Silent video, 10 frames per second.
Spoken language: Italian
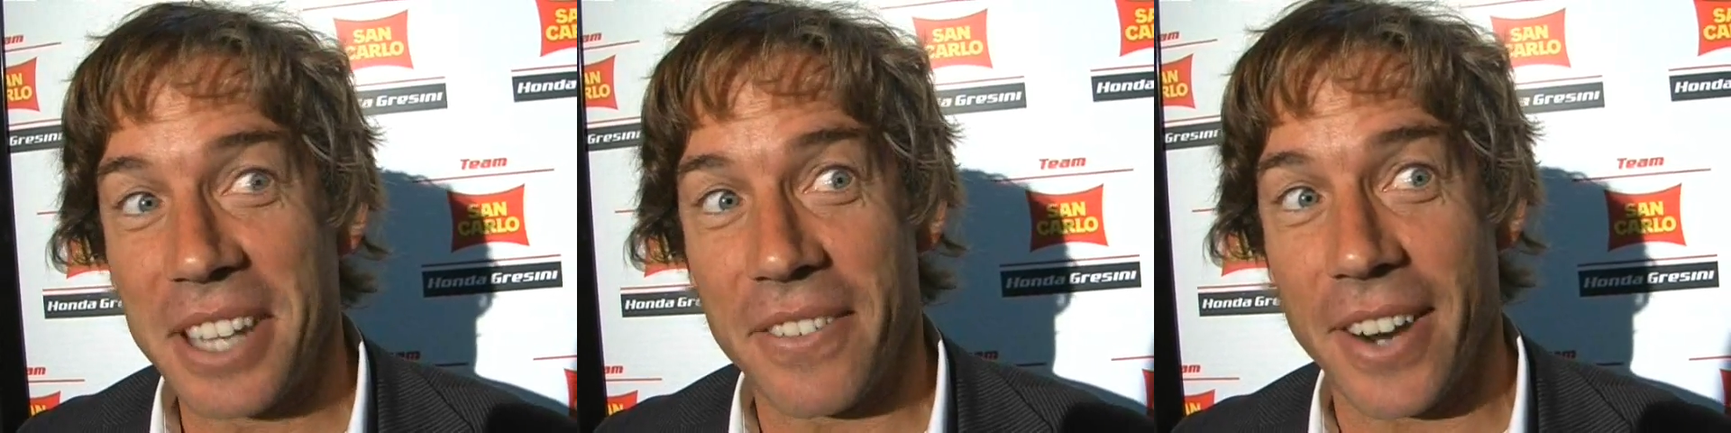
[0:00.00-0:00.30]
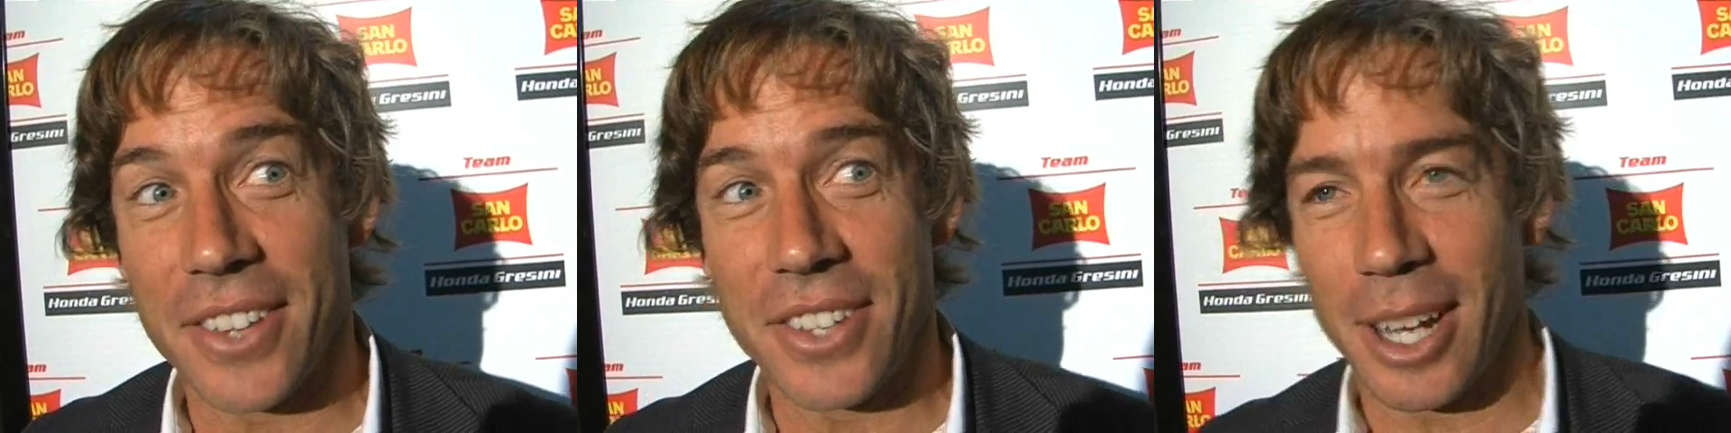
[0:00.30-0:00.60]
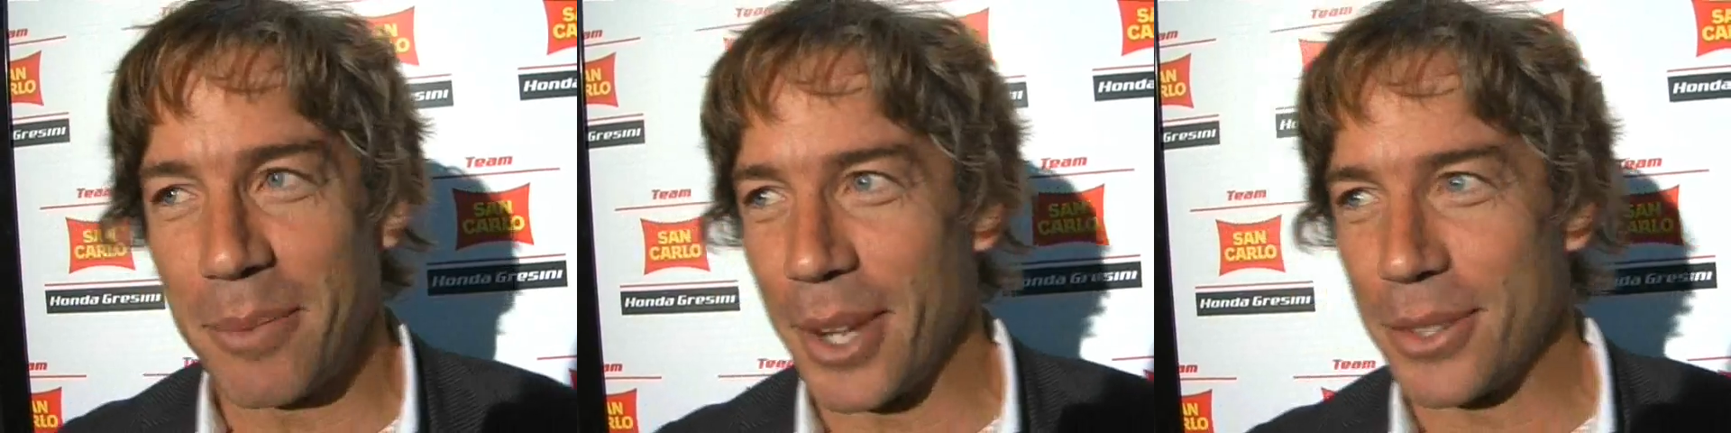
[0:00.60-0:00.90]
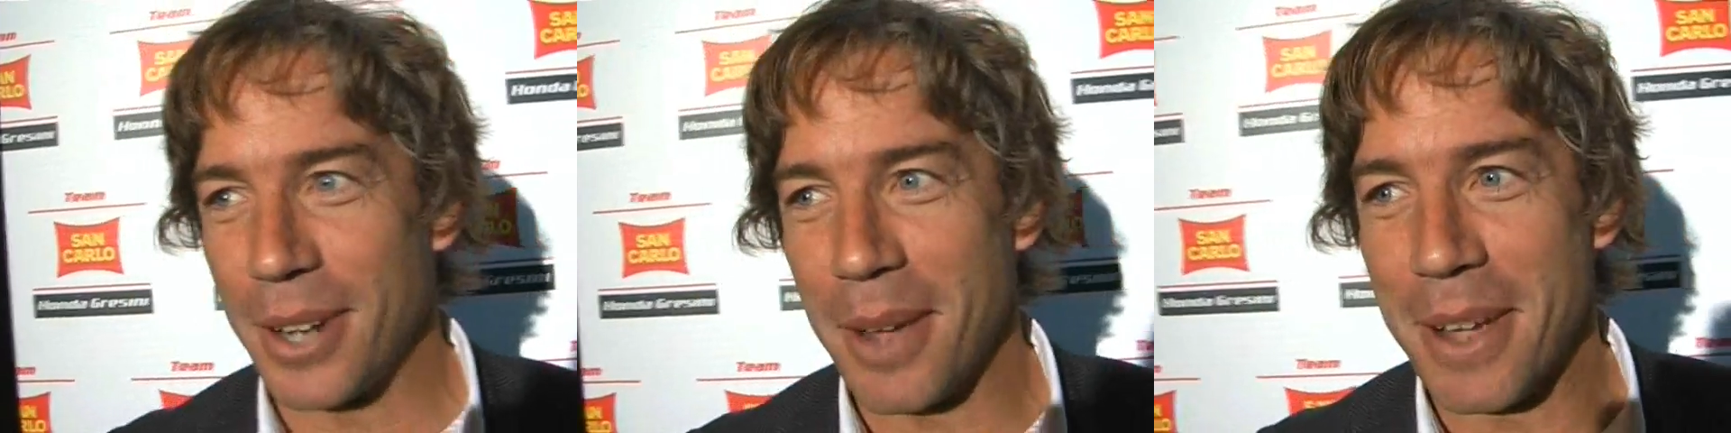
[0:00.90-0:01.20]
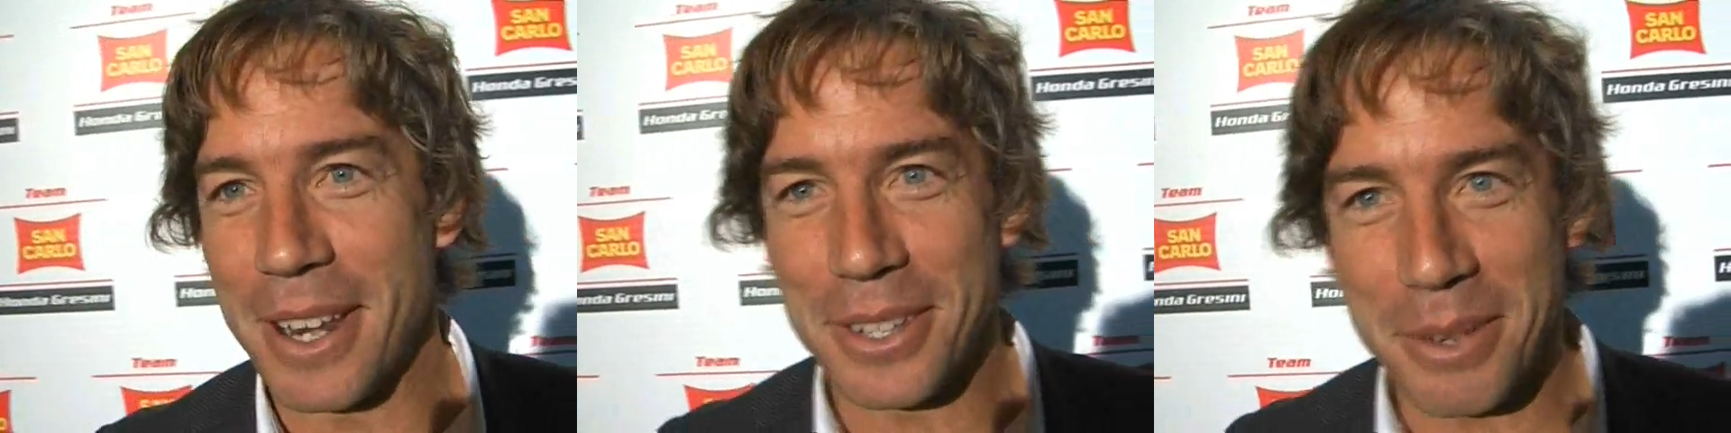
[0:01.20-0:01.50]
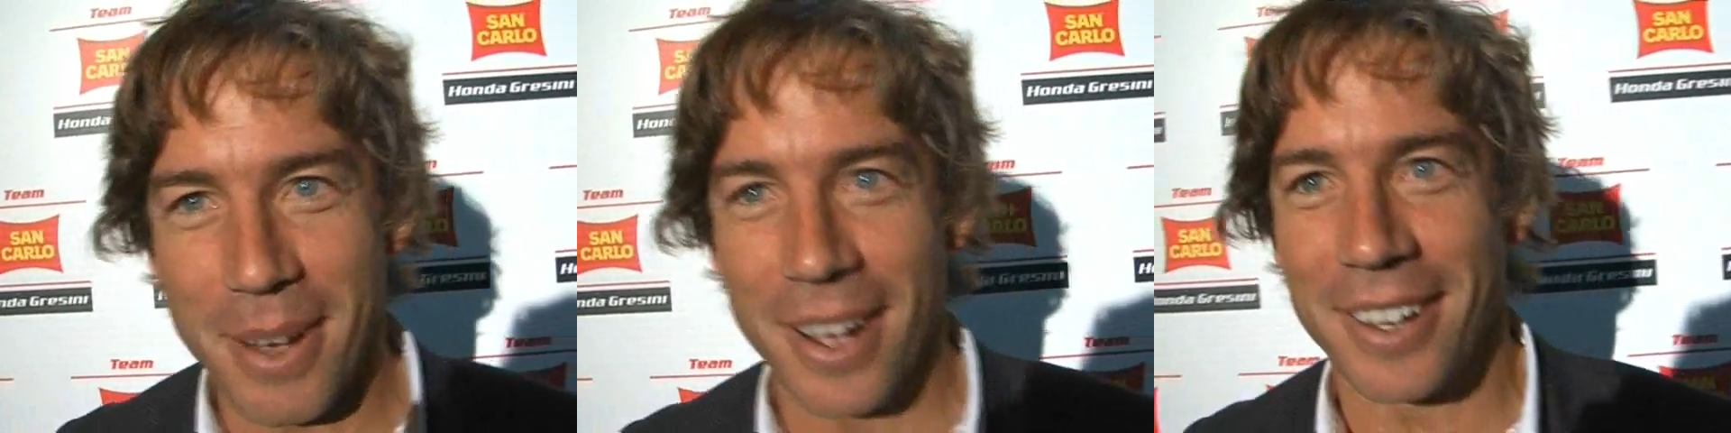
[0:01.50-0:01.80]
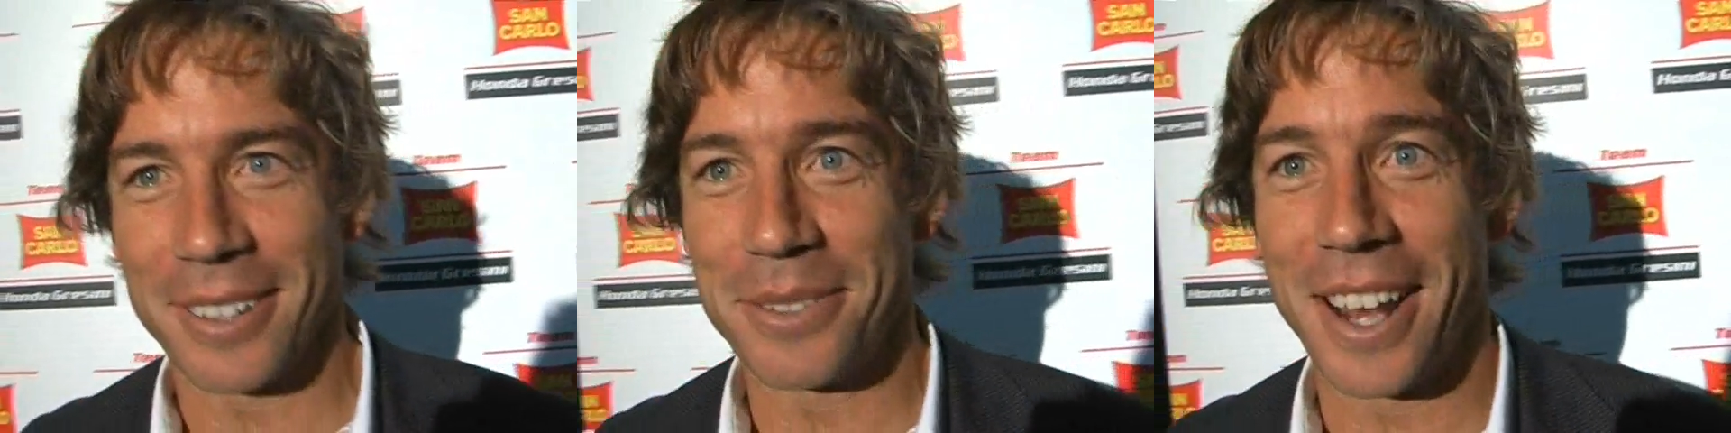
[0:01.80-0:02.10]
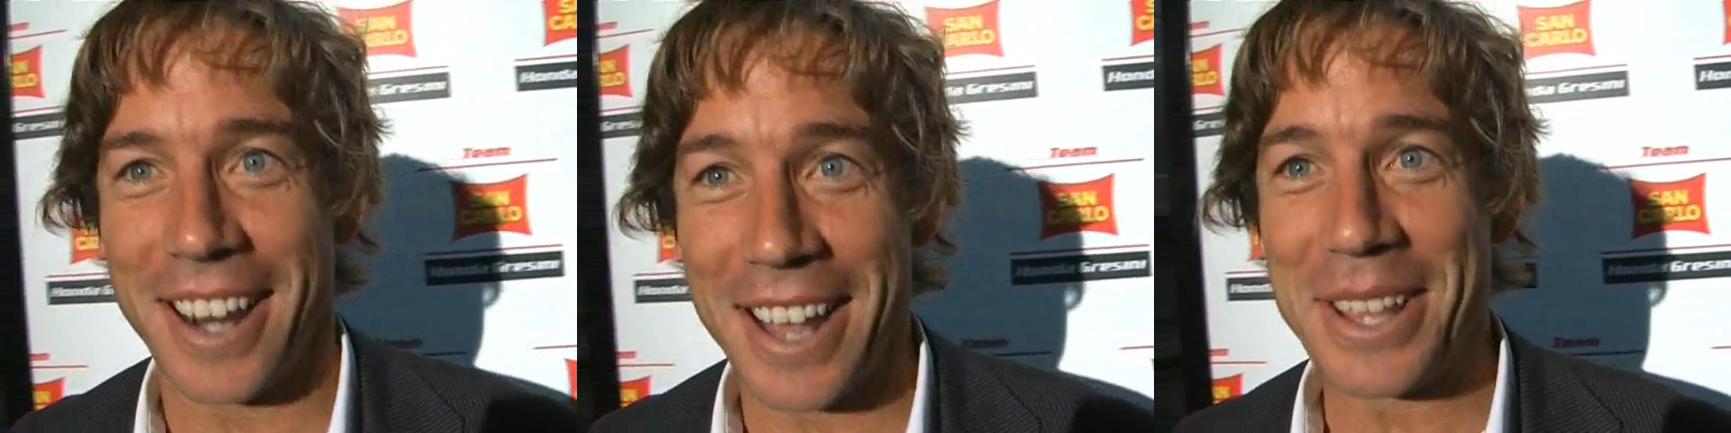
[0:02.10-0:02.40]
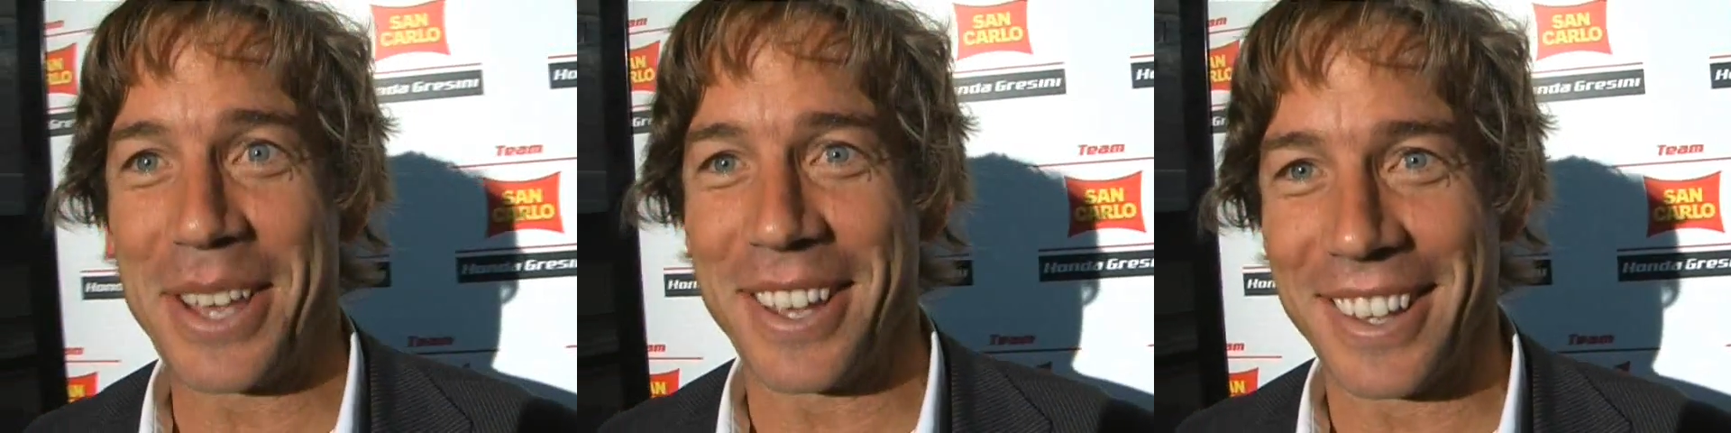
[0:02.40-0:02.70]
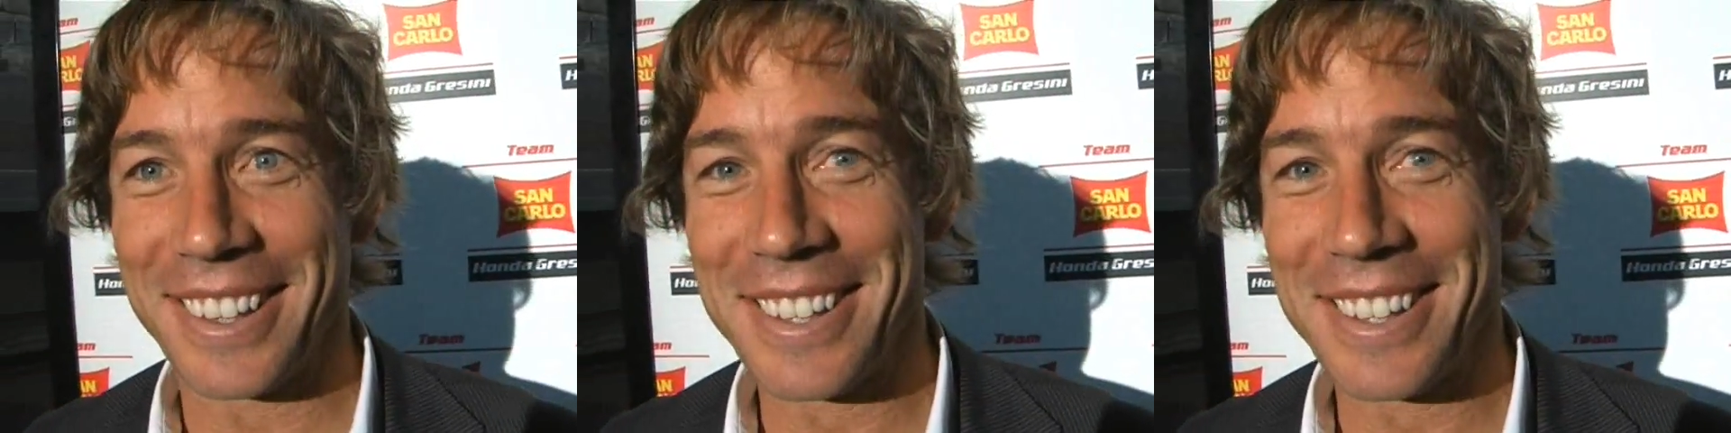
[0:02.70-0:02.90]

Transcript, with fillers: la Francia che ha preso una bellissima una grande